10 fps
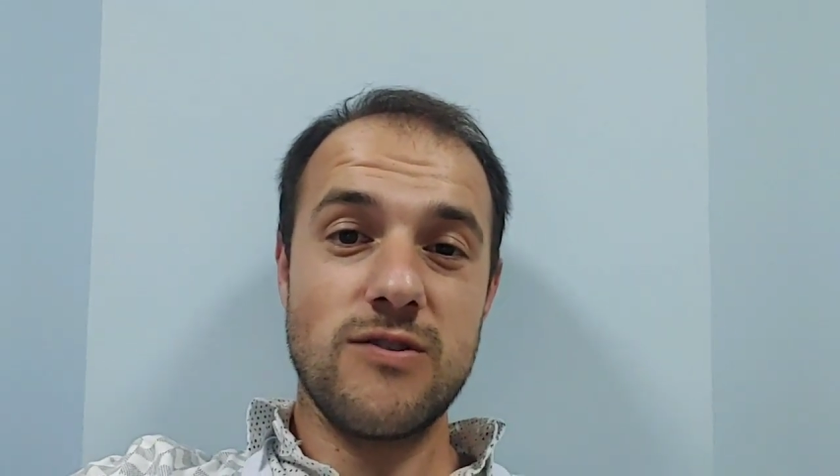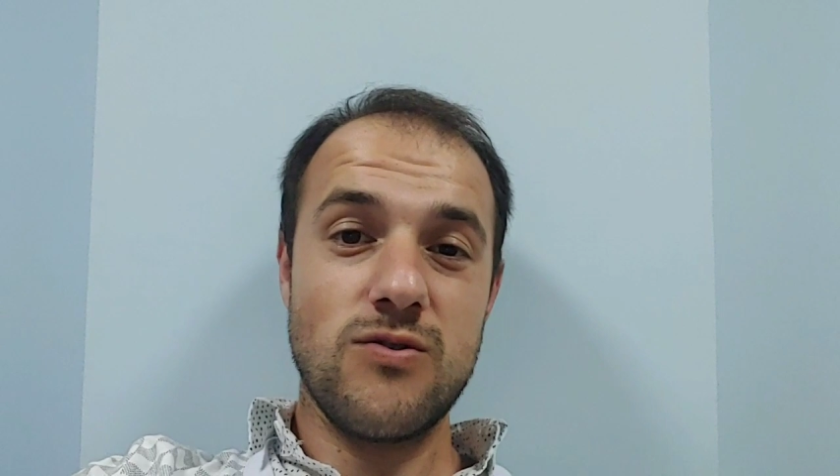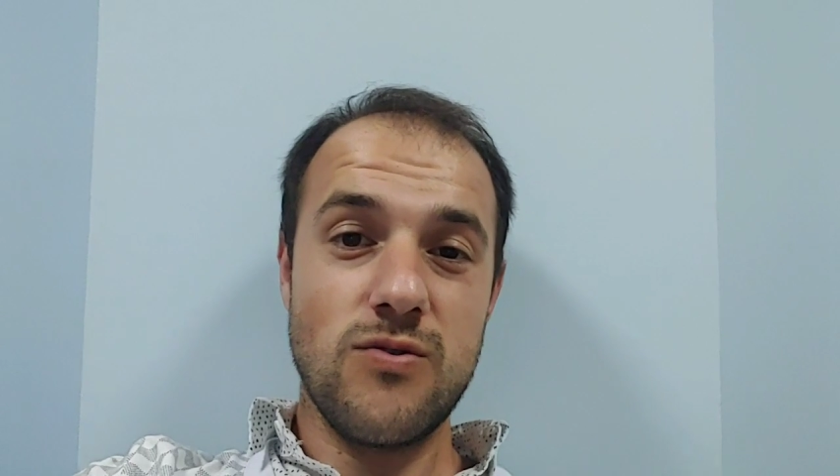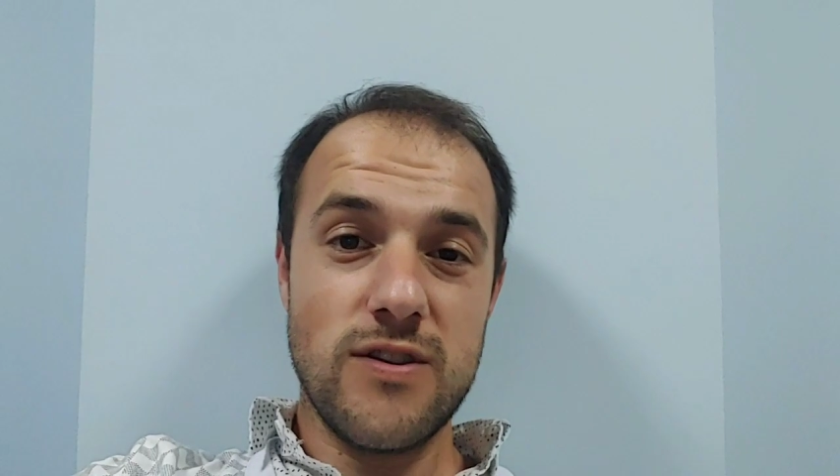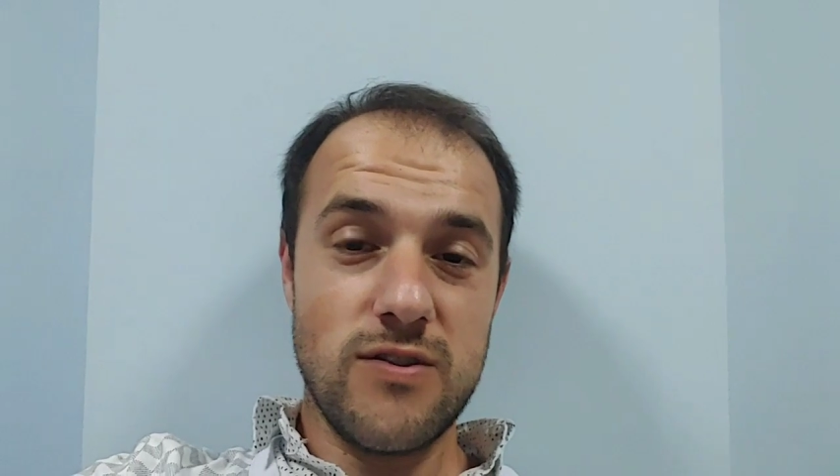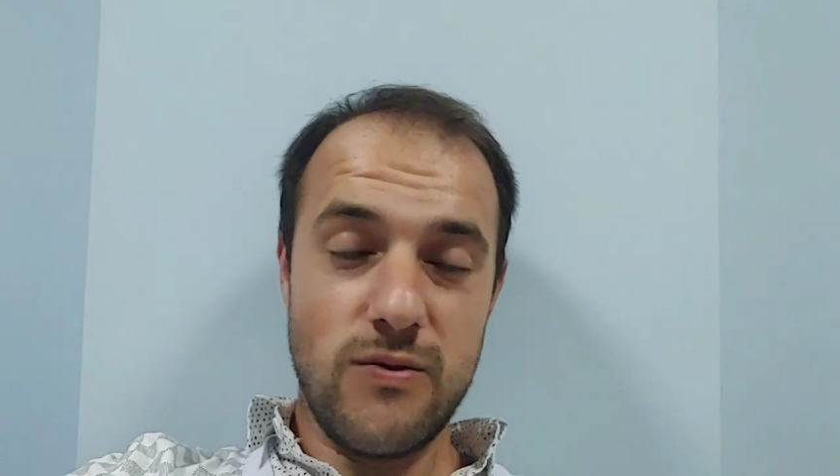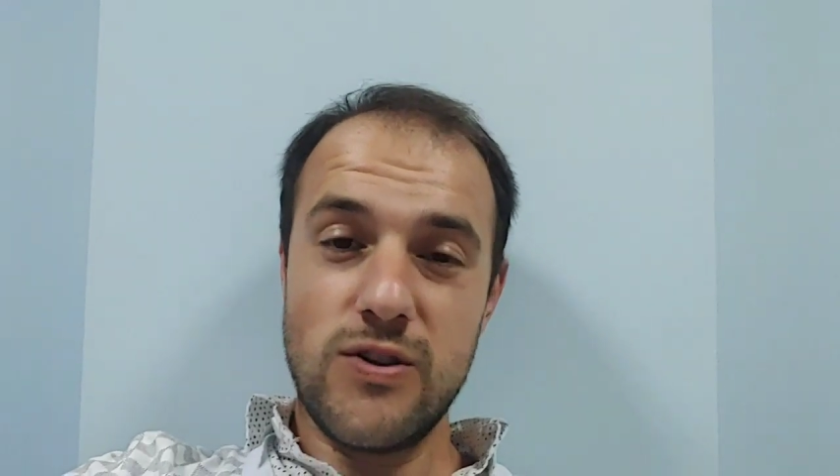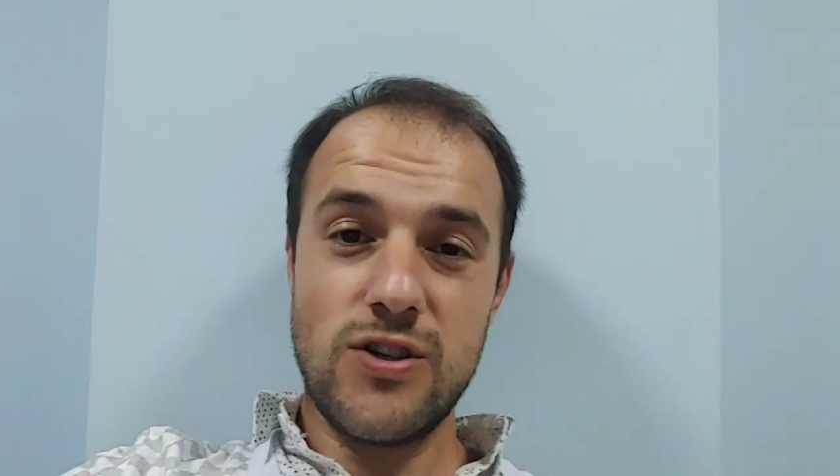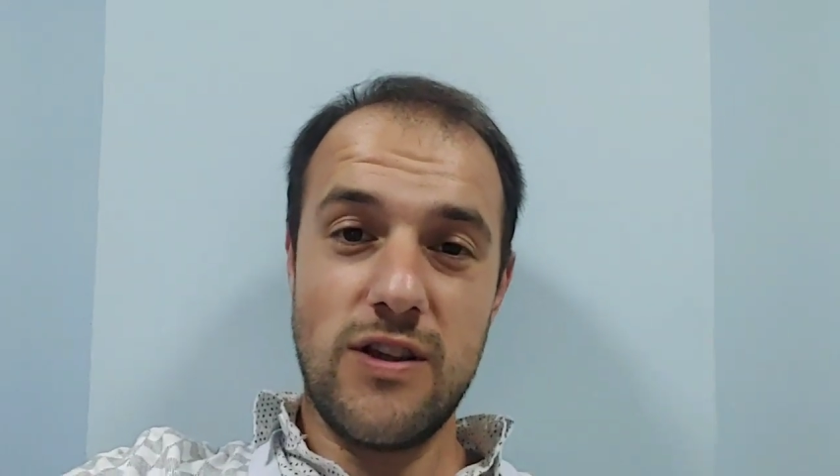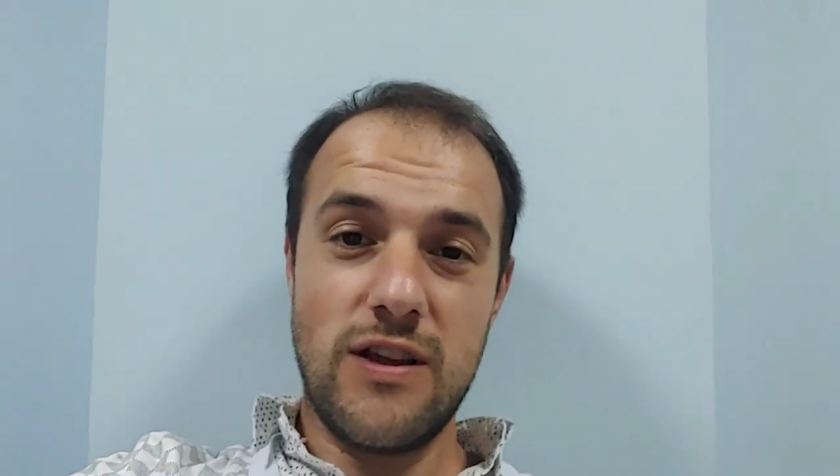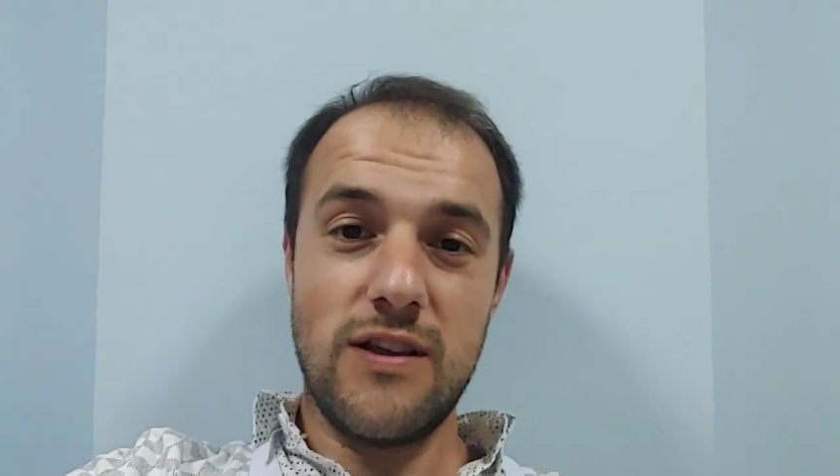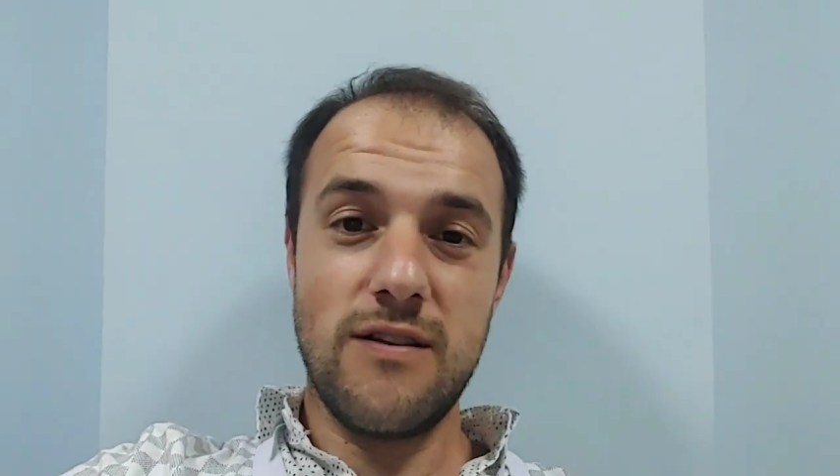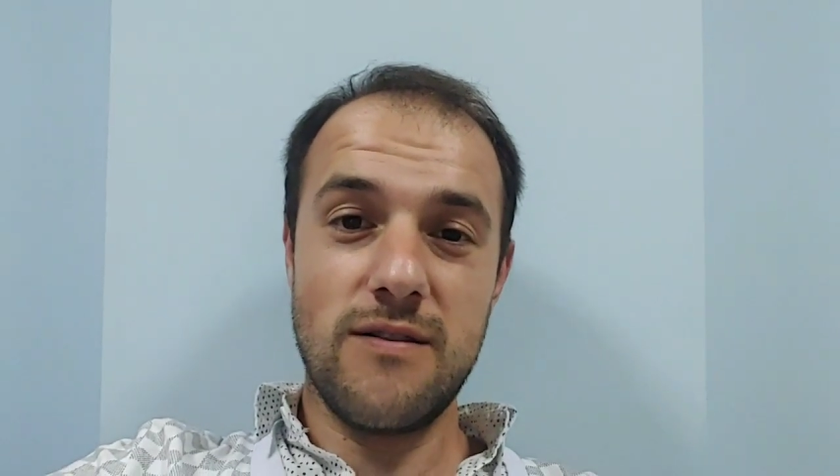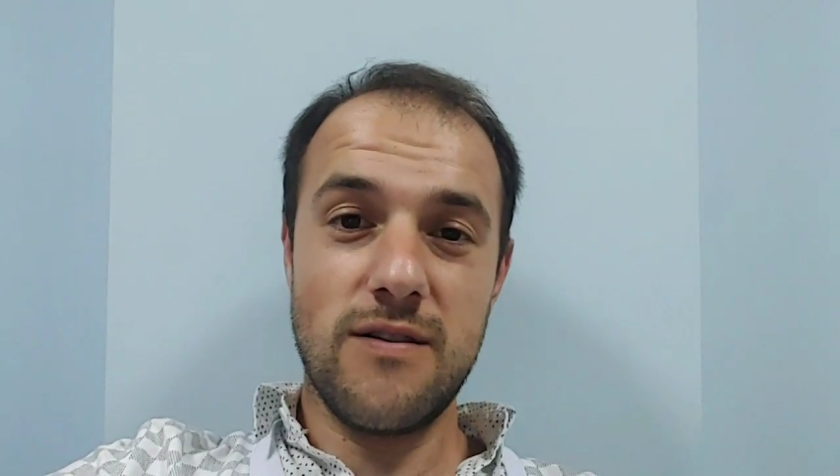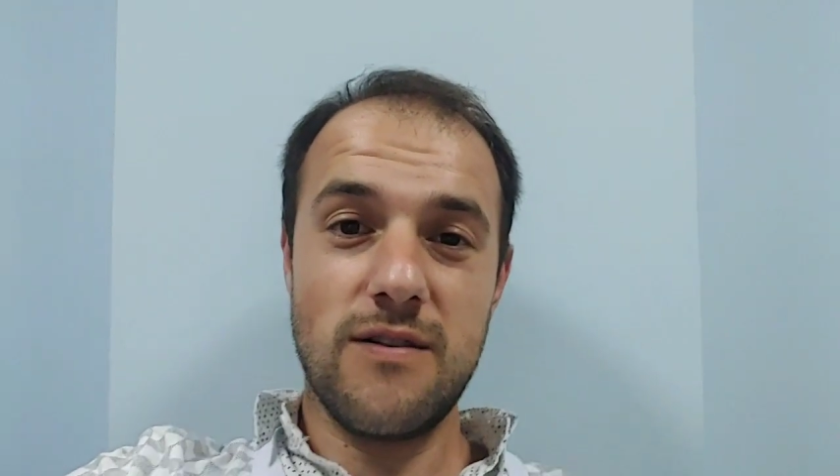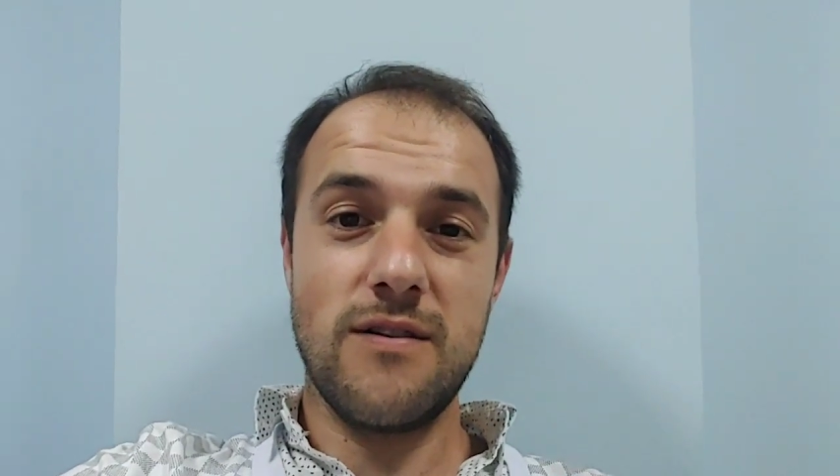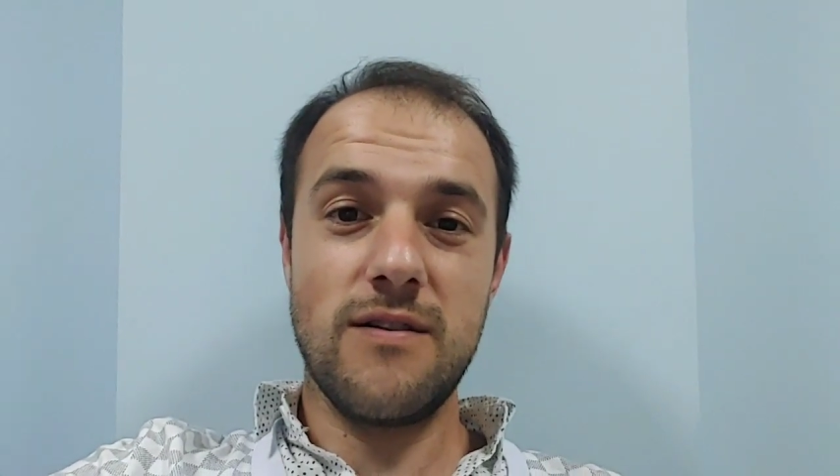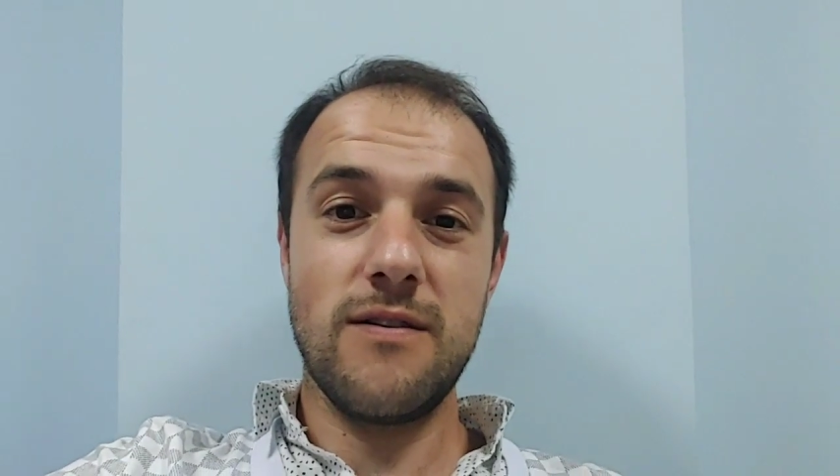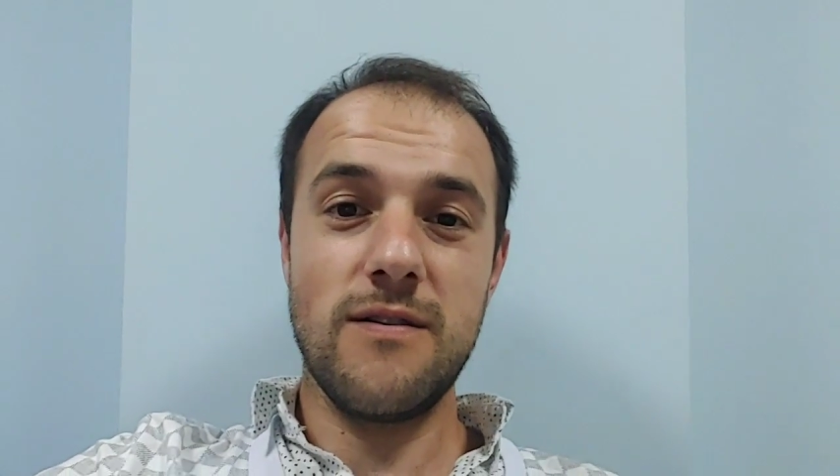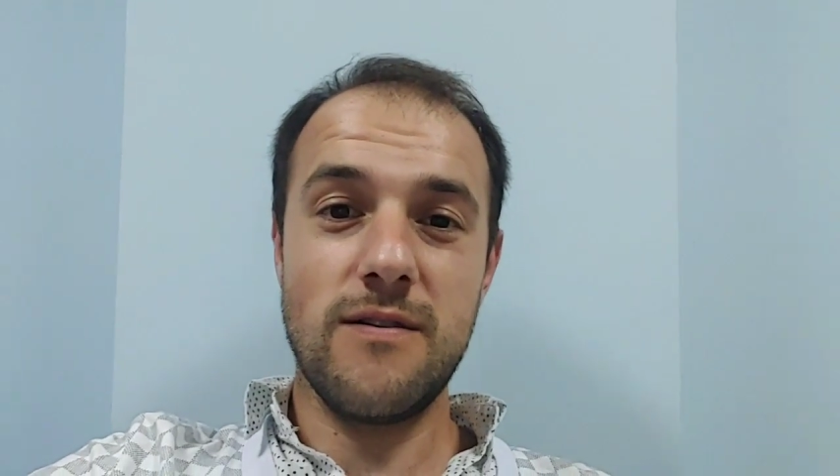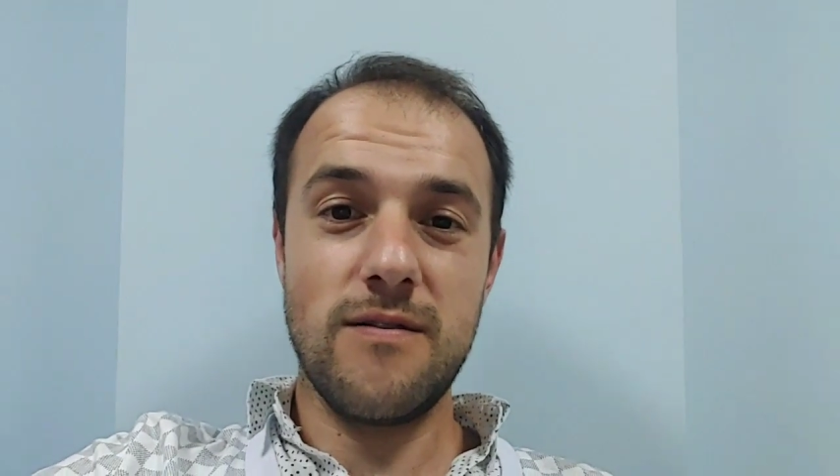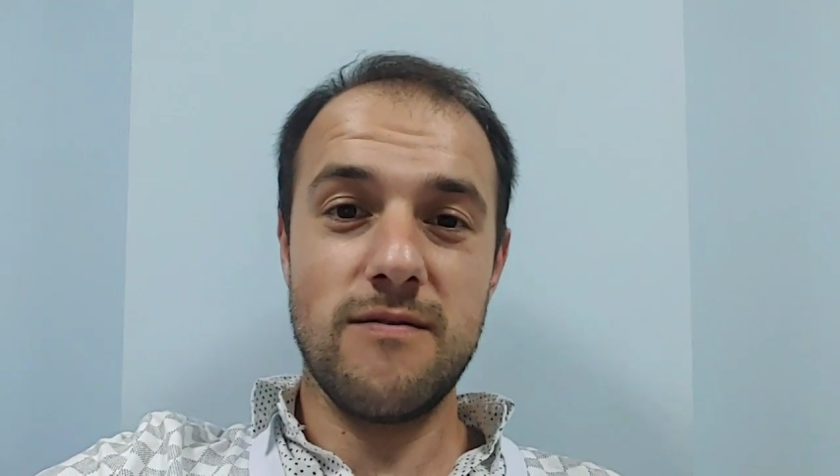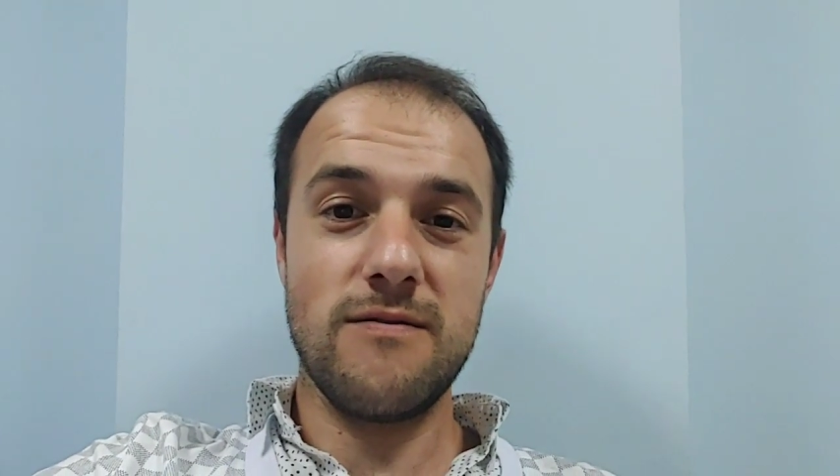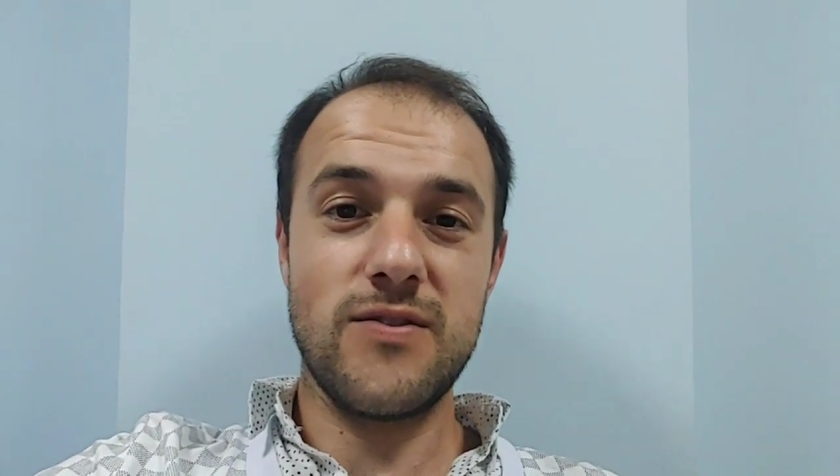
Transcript: что на сегодняшний день э,